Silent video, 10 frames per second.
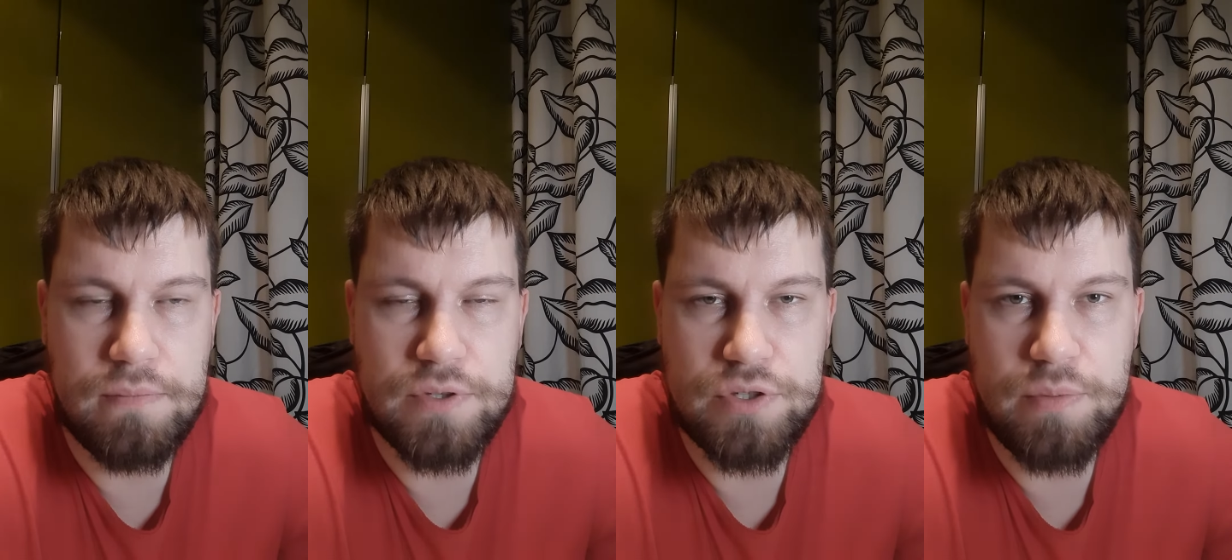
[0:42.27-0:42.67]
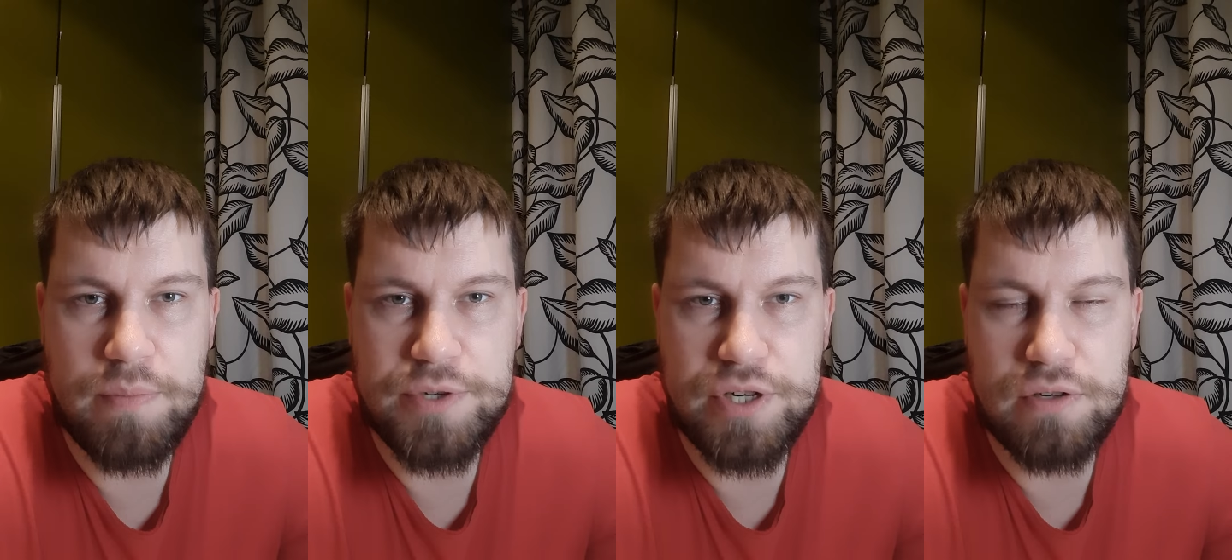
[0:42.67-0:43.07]
чтобы
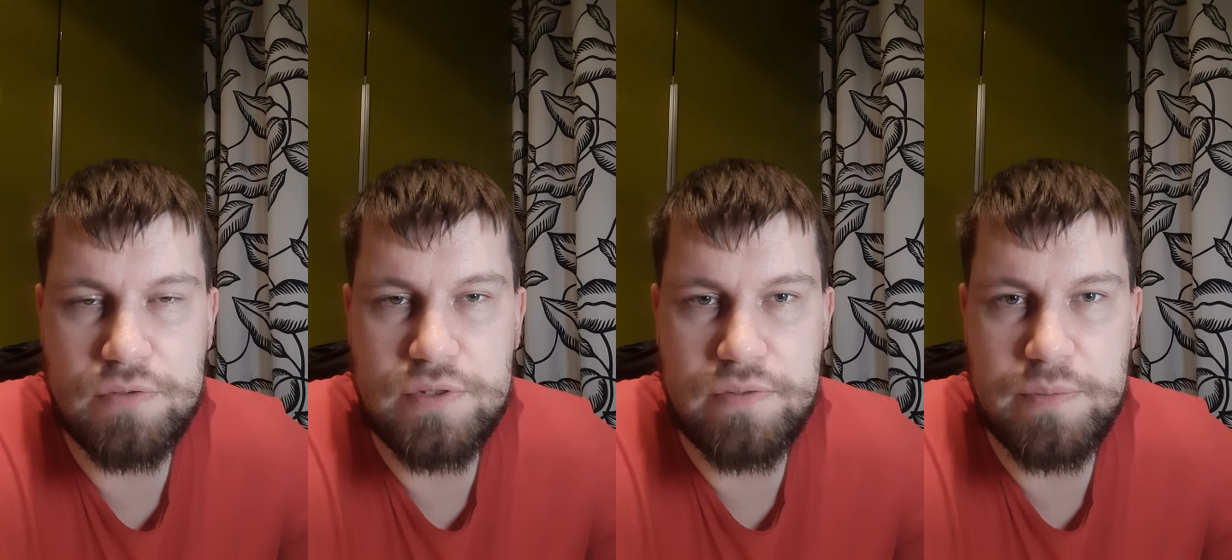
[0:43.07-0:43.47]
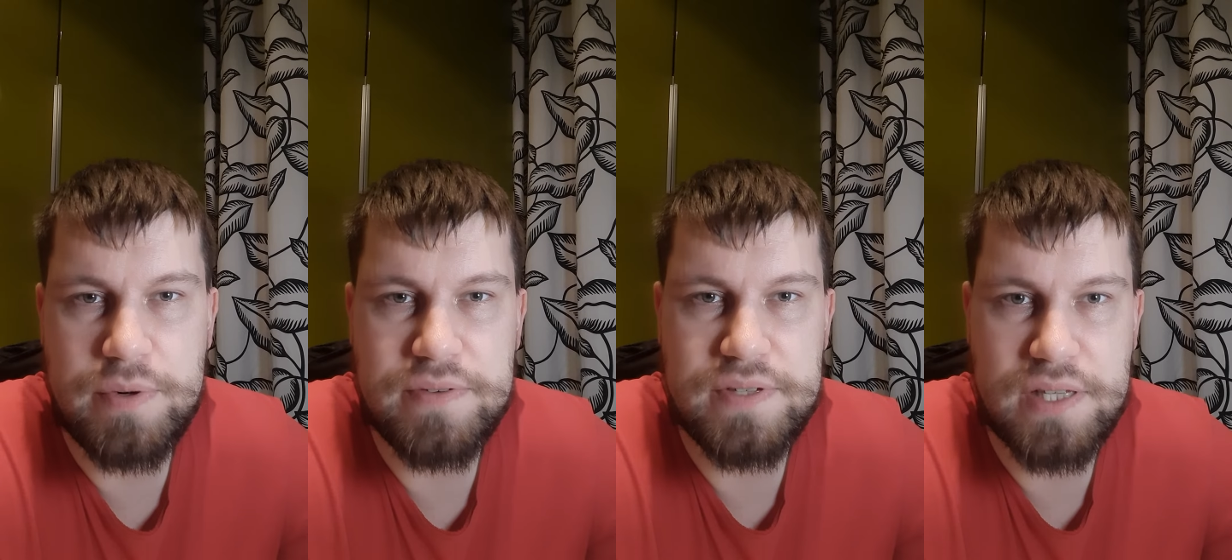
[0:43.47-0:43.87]
подчеркнуть свой
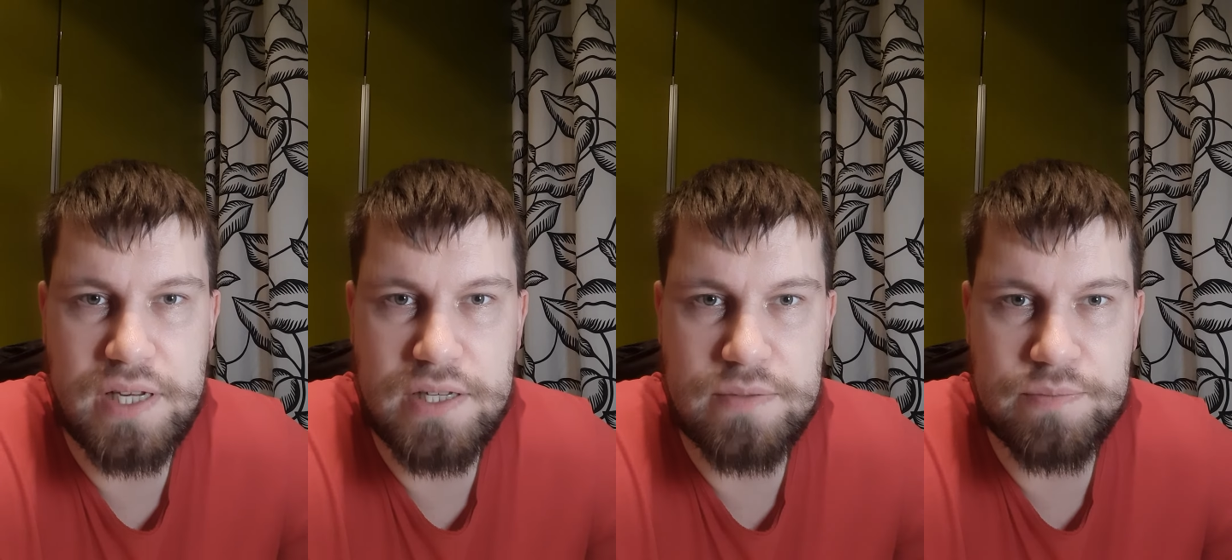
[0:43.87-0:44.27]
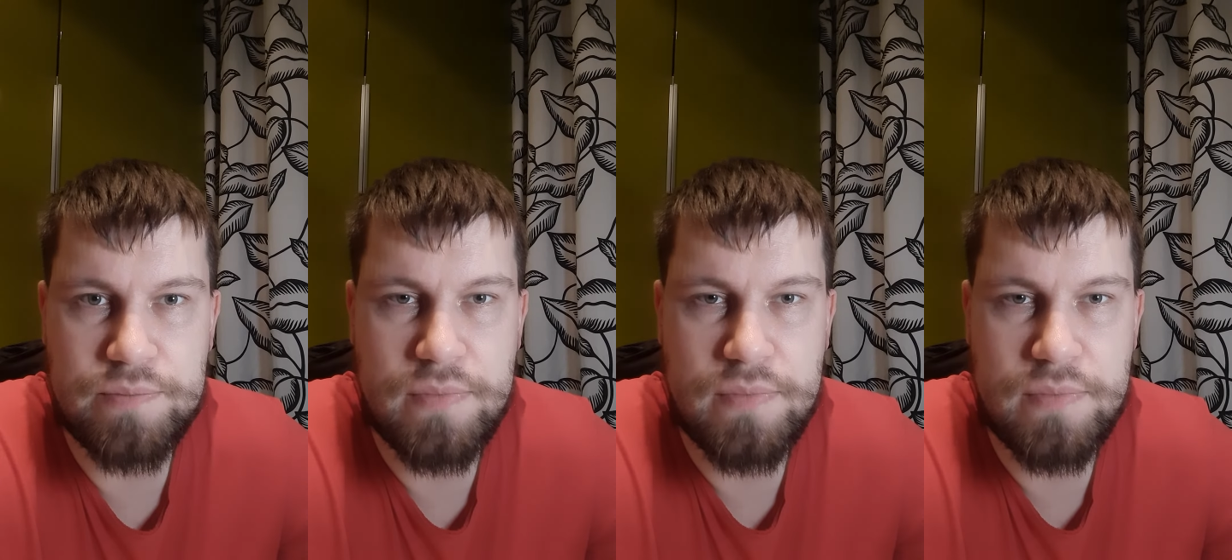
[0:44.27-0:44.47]
профессионализм.